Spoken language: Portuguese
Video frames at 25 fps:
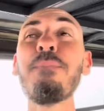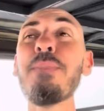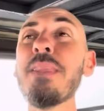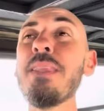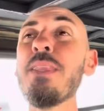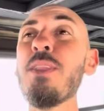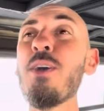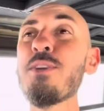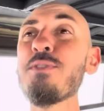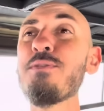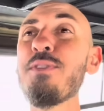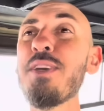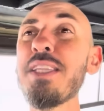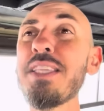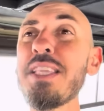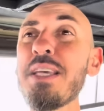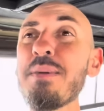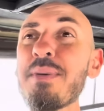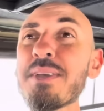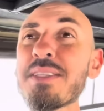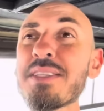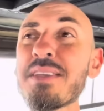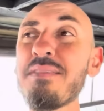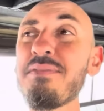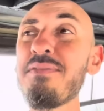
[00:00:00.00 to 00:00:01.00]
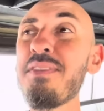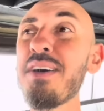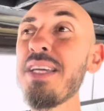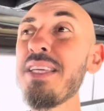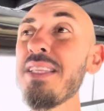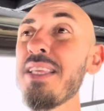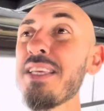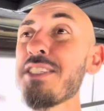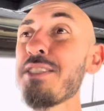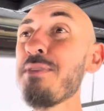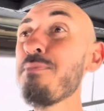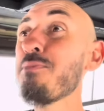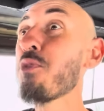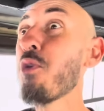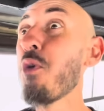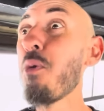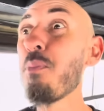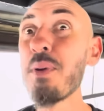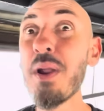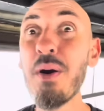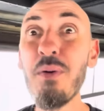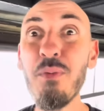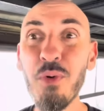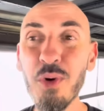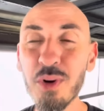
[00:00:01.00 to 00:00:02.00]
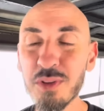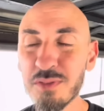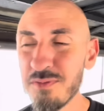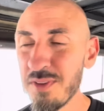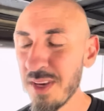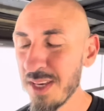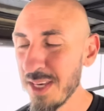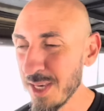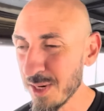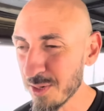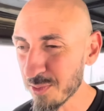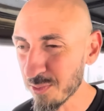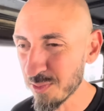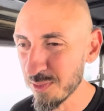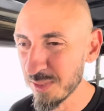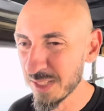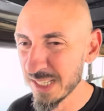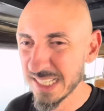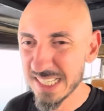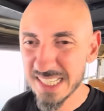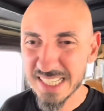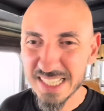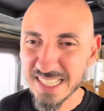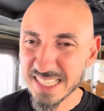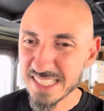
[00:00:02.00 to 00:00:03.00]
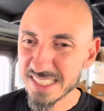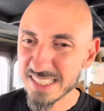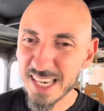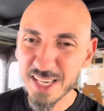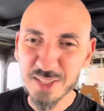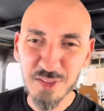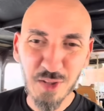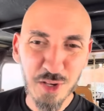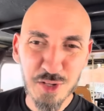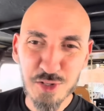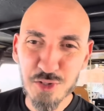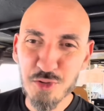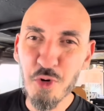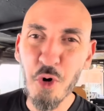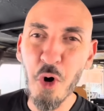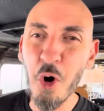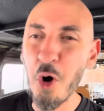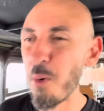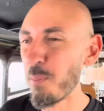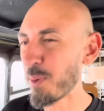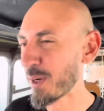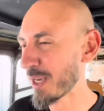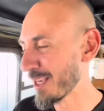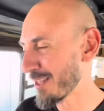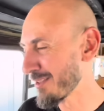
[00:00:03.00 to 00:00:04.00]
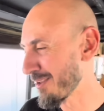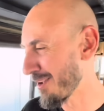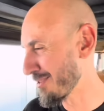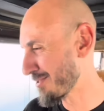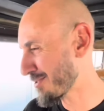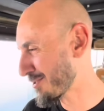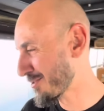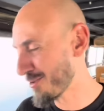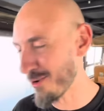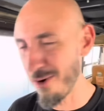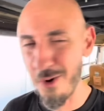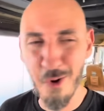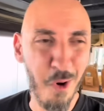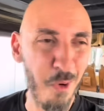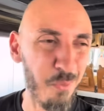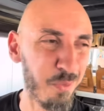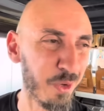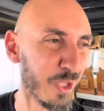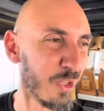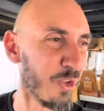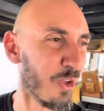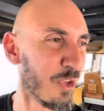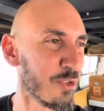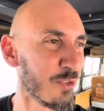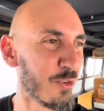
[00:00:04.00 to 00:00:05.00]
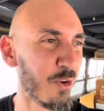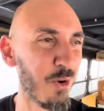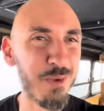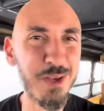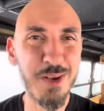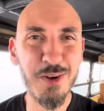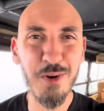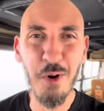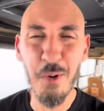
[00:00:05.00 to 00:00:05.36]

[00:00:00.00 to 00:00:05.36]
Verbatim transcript: Nós vendemos essa van e decidimos comprar um outro veículo. O que, que nós compramos? O que, que nós compramos? O que, que nós compramos?